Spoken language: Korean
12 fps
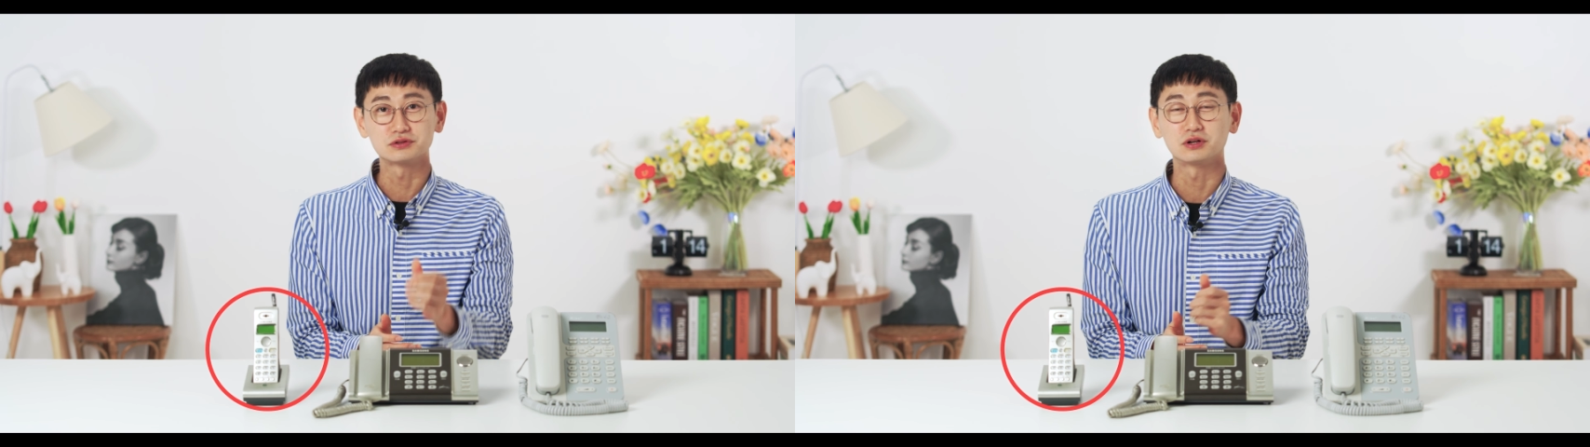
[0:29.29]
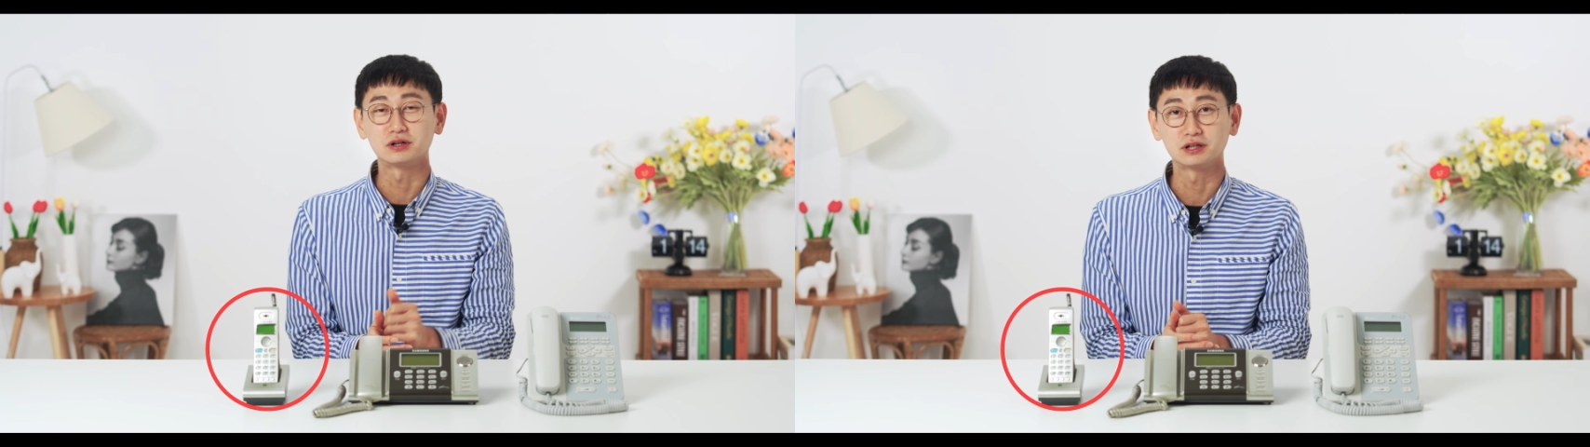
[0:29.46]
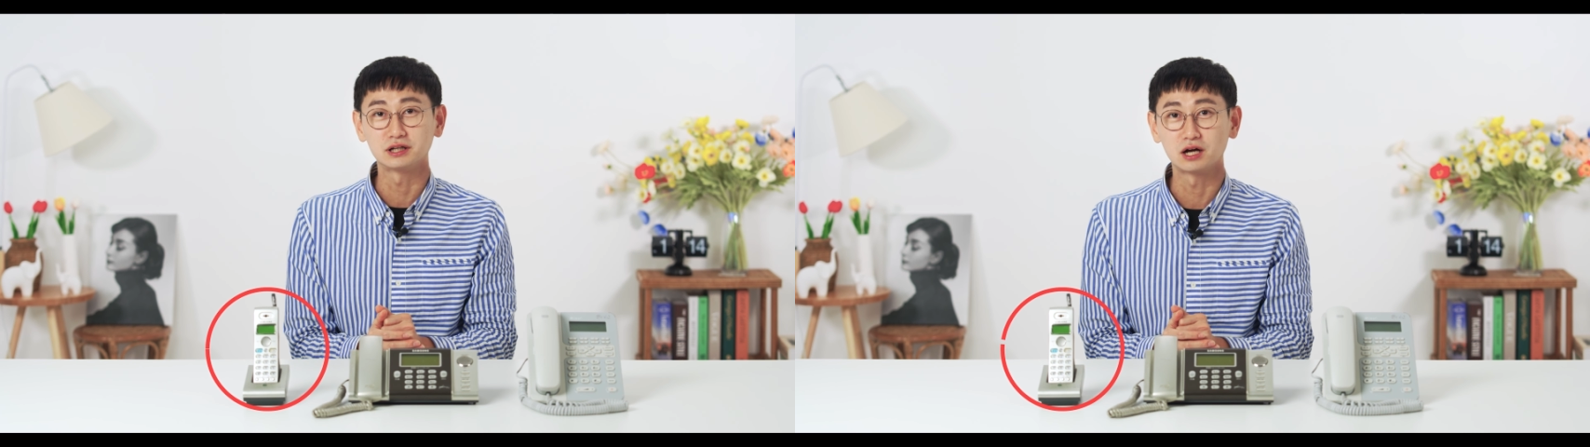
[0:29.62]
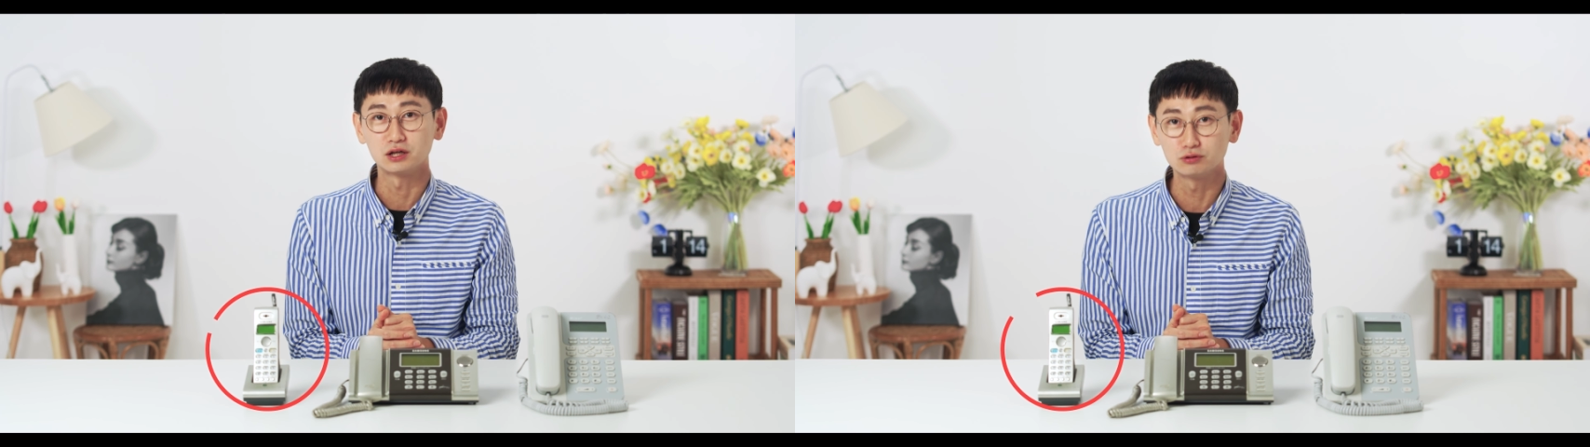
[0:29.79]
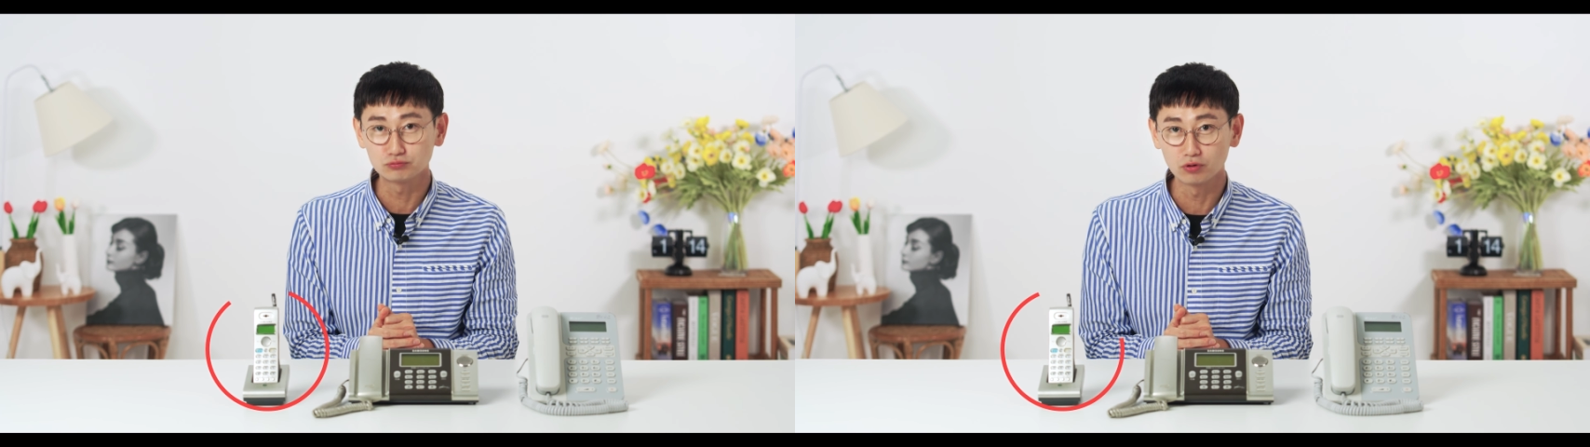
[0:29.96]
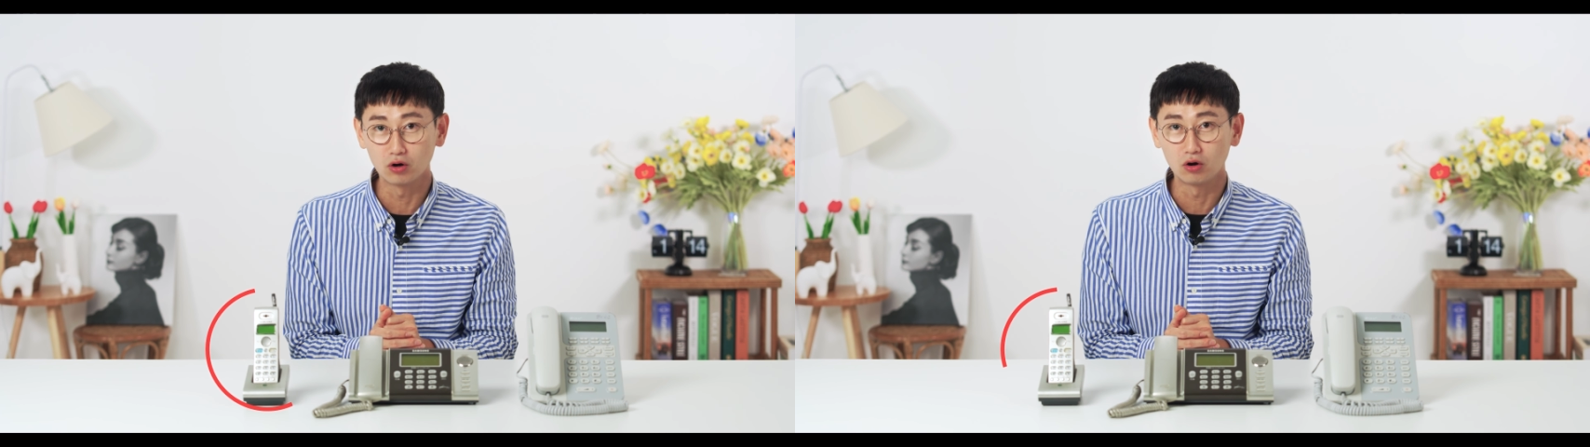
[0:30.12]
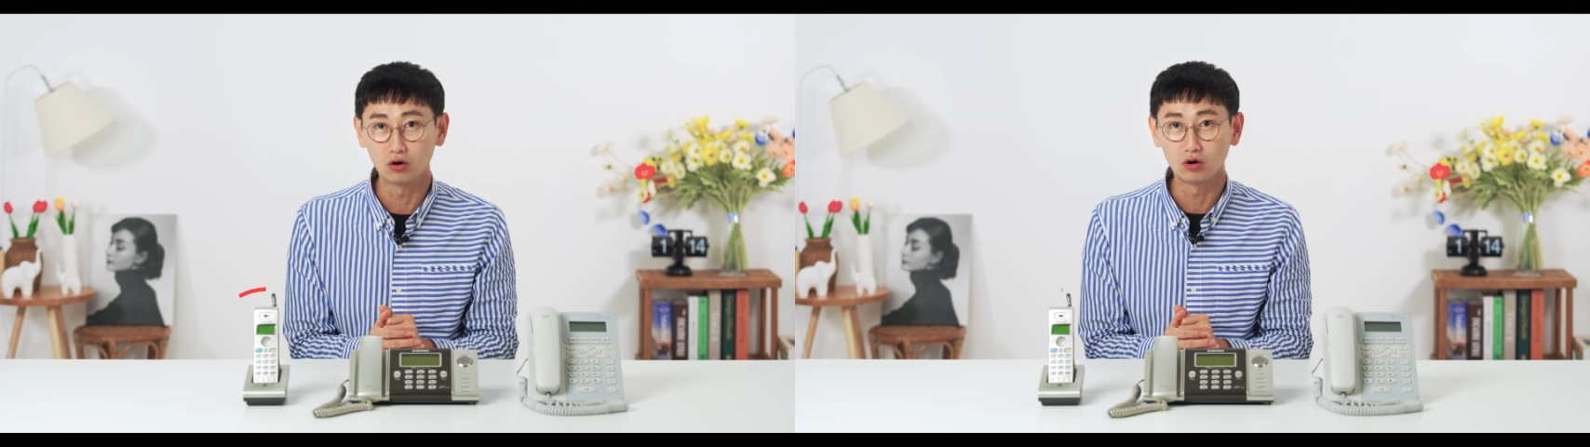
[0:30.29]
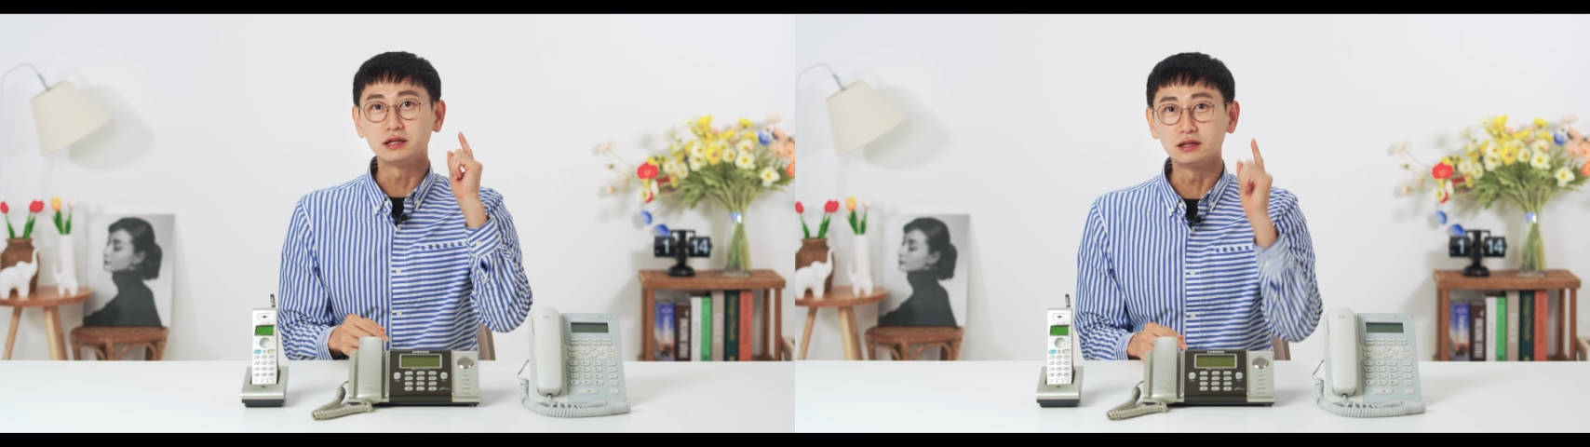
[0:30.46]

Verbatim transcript: 전화기가 있고요